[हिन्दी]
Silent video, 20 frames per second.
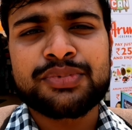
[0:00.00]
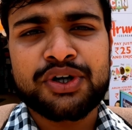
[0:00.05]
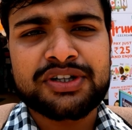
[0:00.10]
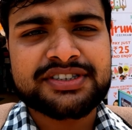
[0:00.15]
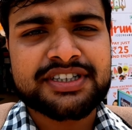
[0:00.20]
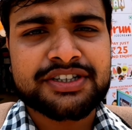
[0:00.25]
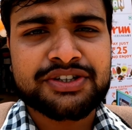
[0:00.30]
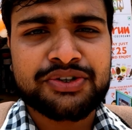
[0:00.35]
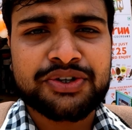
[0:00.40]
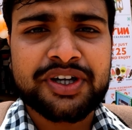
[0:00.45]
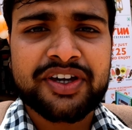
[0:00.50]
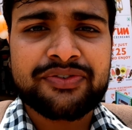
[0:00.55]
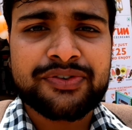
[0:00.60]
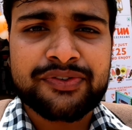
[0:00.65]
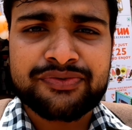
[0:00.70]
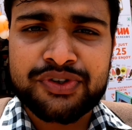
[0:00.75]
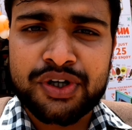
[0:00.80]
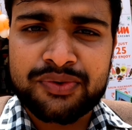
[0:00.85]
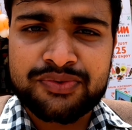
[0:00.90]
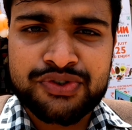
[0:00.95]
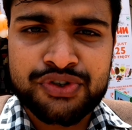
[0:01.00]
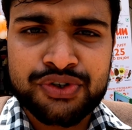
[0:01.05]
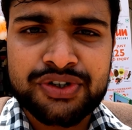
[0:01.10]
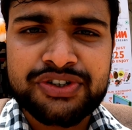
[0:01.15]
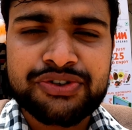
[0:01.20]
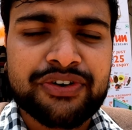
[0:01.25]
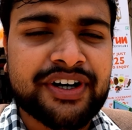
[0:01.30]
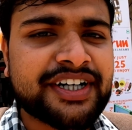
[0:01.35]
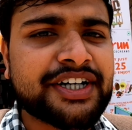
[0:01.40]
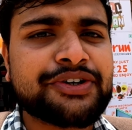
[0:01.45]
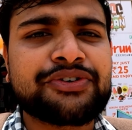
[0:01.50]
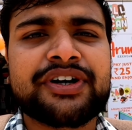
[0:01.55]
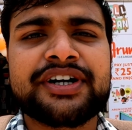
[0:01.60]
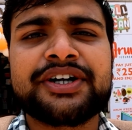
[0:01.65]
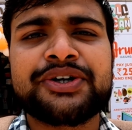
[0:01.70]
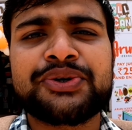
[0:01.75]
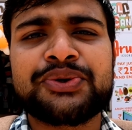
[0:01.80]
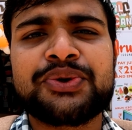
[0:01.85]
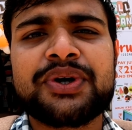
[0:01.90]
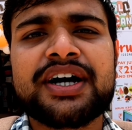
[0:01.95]
बोल सकते हो कि फिफ्थ ऑफ जून
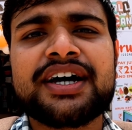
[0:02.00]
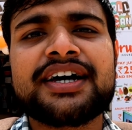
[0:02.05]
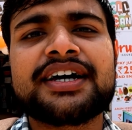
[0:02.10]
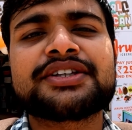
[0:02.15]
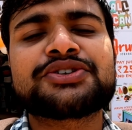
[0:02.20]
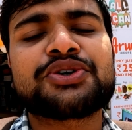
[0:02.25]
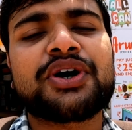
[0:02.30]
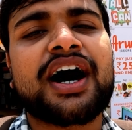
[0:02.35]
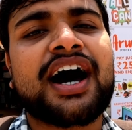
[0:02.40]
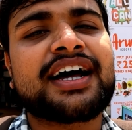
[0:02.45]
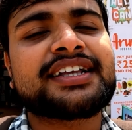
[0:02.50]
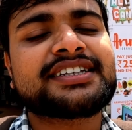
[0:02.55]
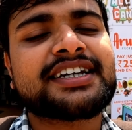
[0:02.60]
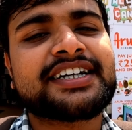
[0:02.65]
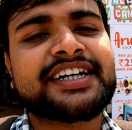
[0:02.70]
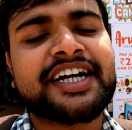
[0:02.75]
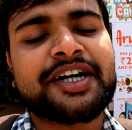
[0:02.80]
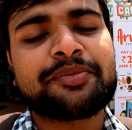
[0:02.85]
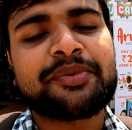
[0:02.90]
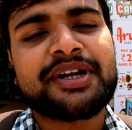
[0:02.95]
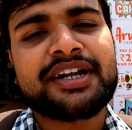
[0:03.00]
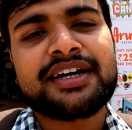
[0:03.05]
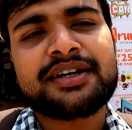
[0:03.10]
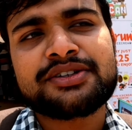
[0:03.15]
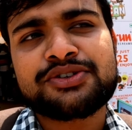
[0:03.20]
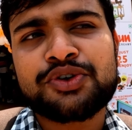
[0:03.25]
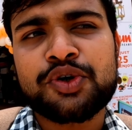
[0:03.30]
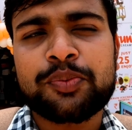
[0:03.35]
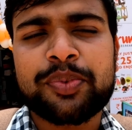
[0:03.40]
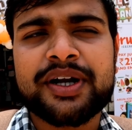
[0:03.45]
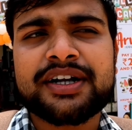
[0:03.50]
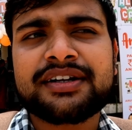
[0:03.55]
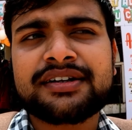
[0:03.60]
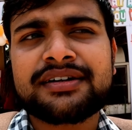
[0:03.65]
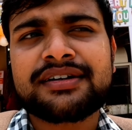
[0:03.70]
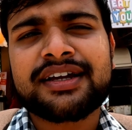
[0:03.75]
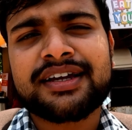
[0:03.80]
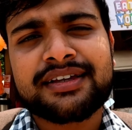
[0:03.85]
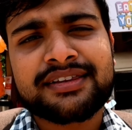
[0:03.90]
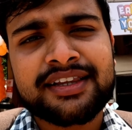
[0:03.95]
2022 है तो आज के डेट में ना कूपन
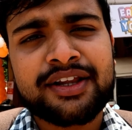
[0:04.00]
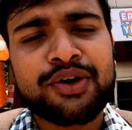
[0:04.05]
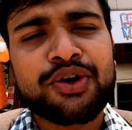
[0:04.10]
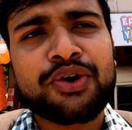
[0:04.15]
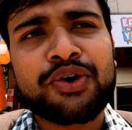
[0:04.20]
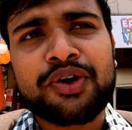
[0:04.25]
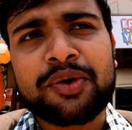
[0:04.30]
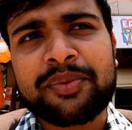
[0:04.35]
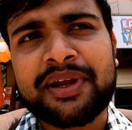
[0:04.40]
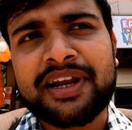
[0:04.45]
कितने लोगों